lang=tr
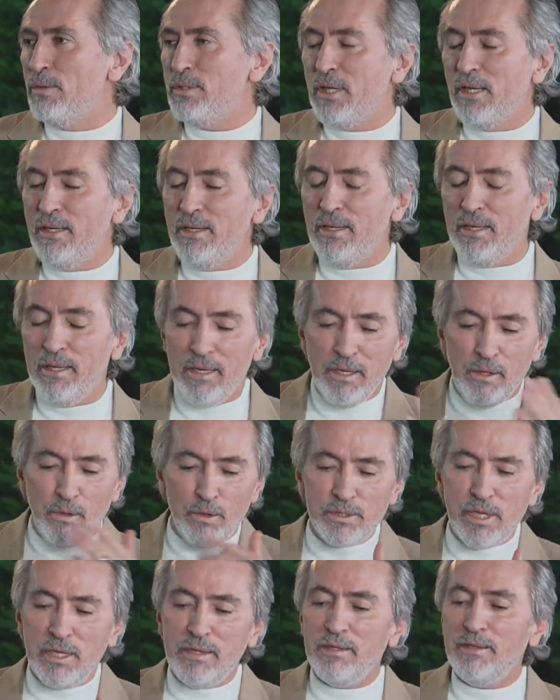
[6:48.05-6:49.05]
Oysa hani
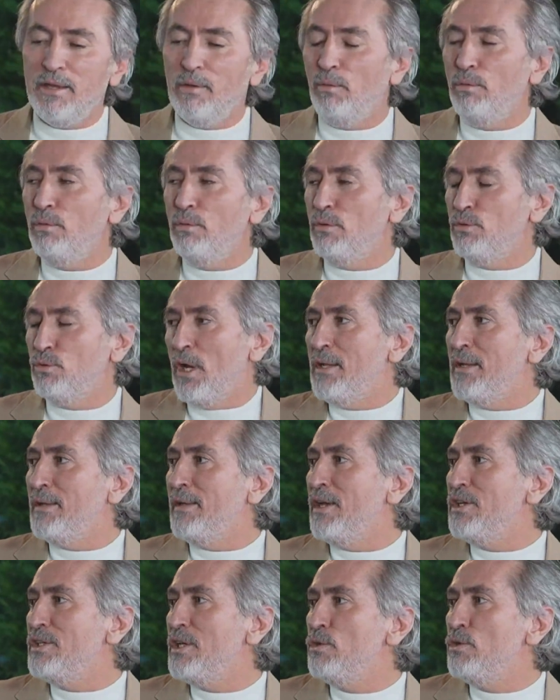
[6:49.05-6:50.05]
özellikle o şu
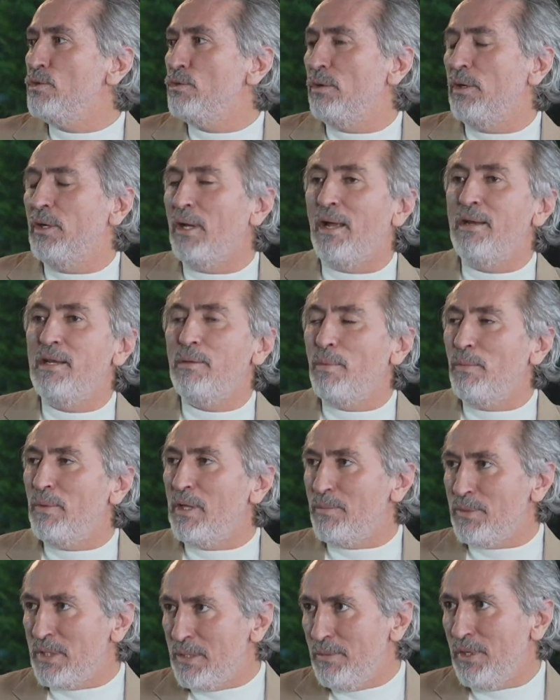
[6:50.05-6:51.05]
andaki gençlerin e, anne
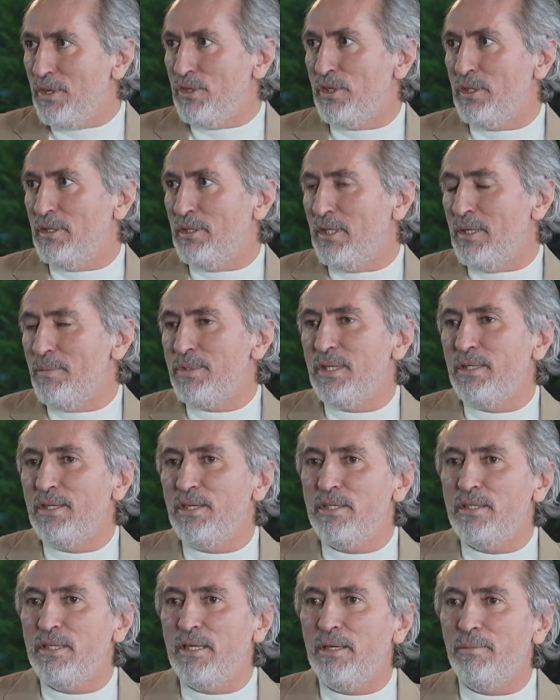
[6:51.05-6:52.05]
babaları bizim yaşıtlarımız ya
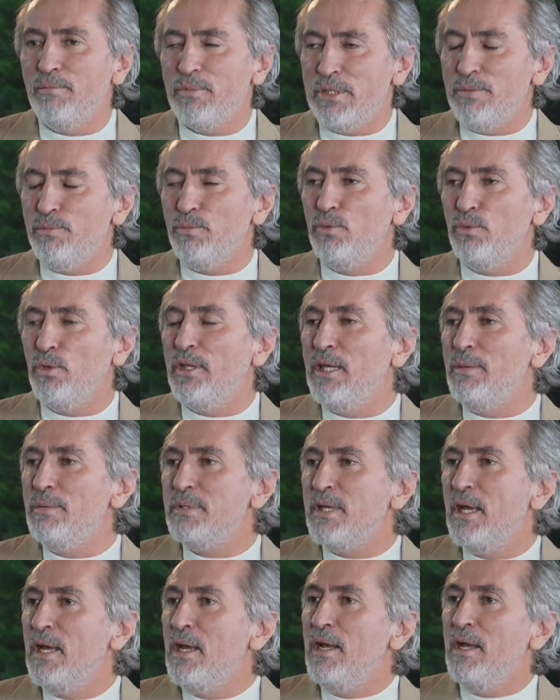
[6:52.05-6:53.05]
da işte bizim
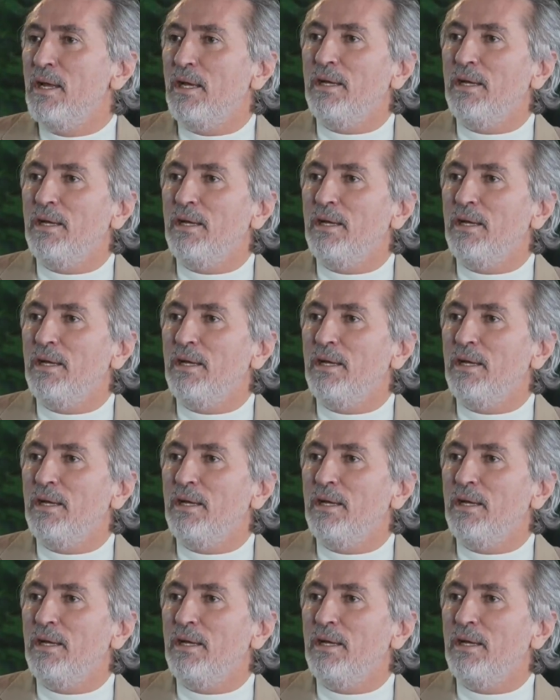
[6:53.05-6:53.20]
büyüklerimiz